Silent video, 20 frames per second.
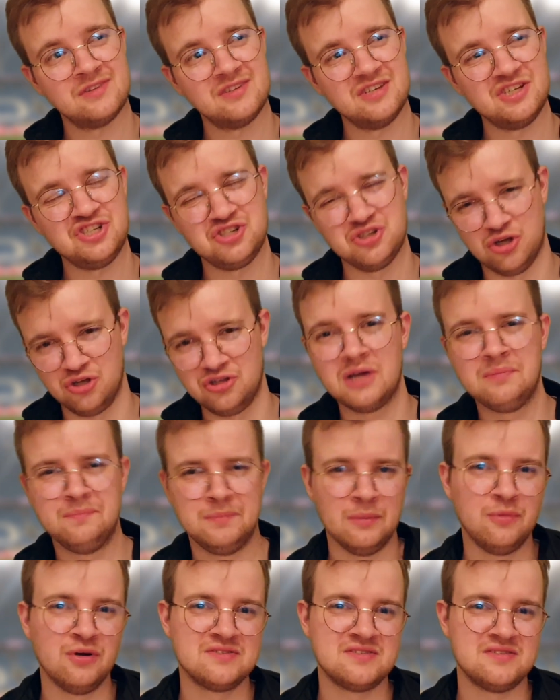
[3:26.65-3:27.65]
Środek
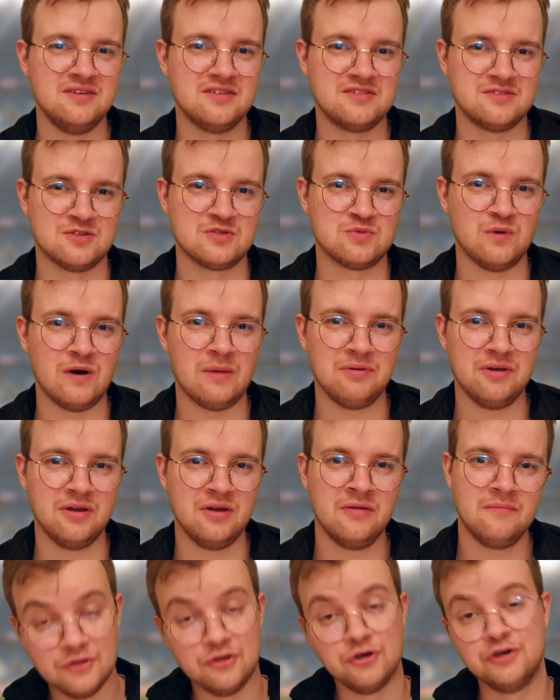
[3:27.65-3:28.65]
pomocy nieco
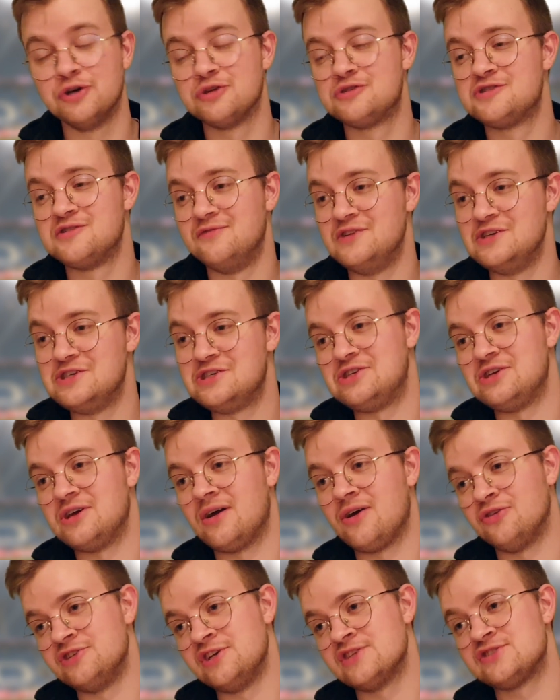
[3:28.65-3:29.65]
słabiej. No i oczywiście,
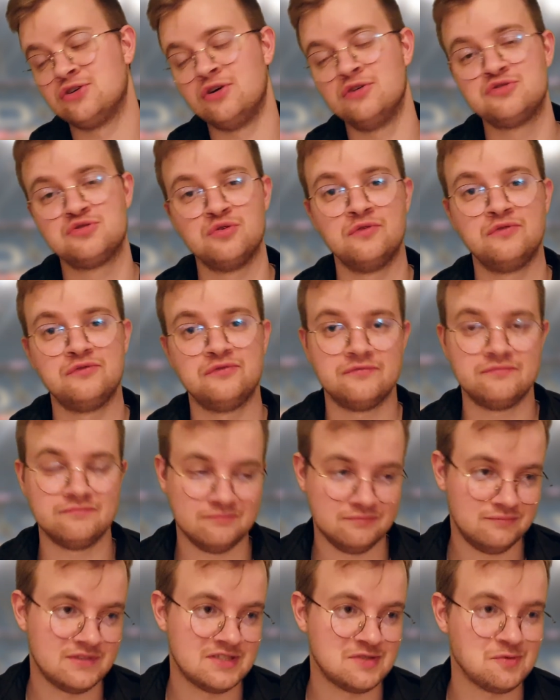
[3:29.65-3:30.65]
koniec końców,
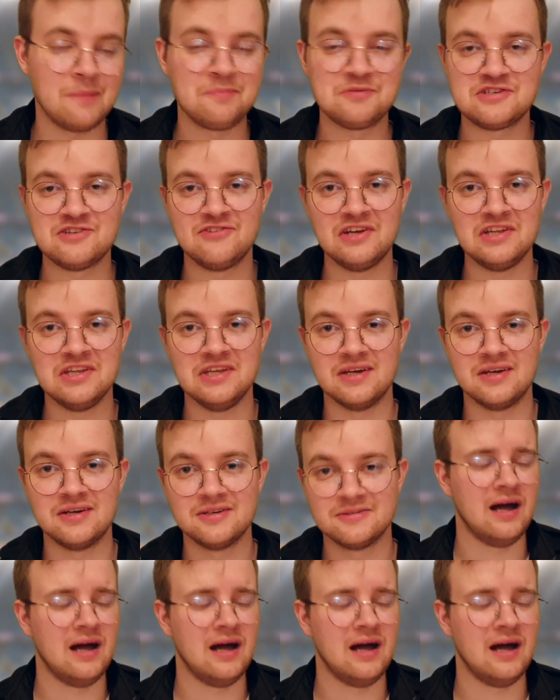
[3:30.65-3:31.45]
słabszy wynik.